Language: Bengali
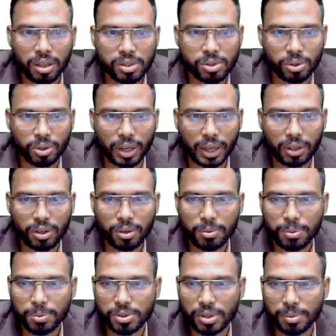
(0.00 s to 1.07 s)
সো এগারো
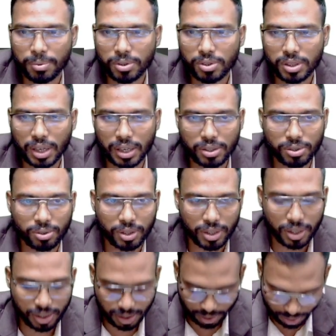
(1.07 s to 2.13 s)
নম্বর প্রশ্ন আমরা যদি টাচ করে
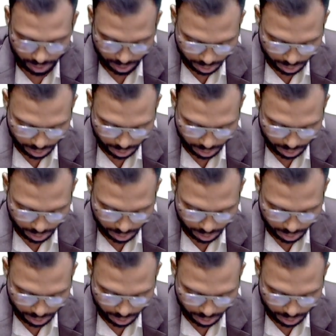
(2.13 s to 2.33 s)
দিই দেখো